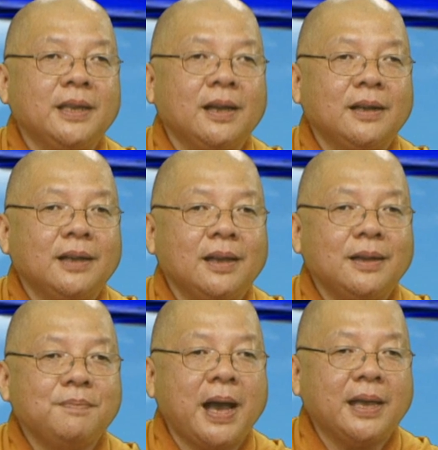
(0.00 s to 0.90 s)
những
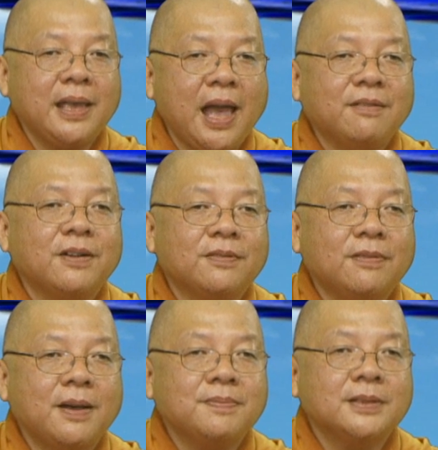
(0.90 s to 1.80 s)
cái bài giảng Phật
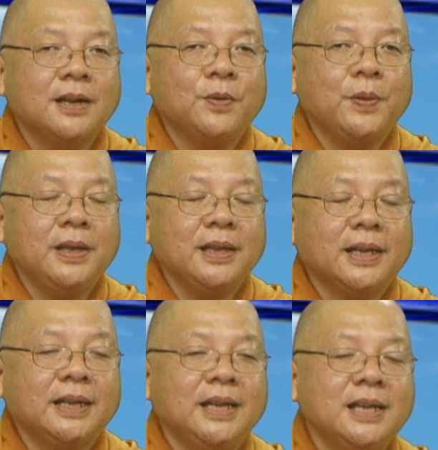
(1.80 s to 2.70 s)
pháp, trân quý những
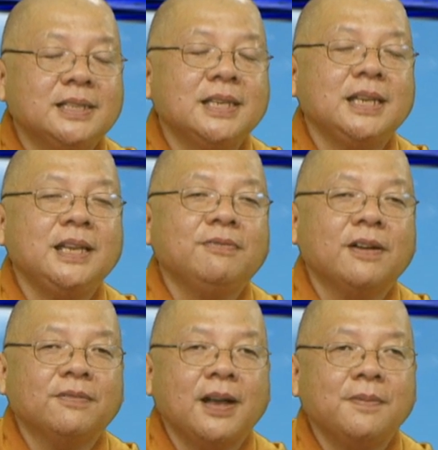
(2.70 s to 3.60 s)
cái đĩa CD
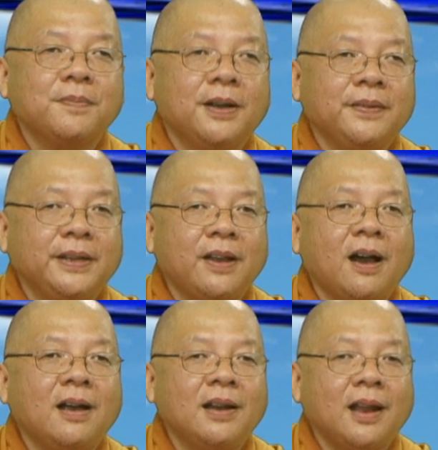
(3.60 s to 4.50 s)
Phật pháp bởi vì
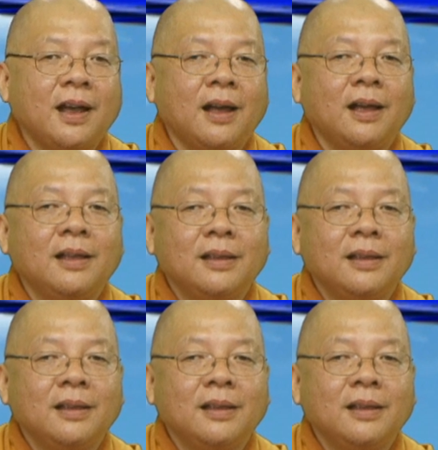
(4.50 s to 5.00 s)
đó là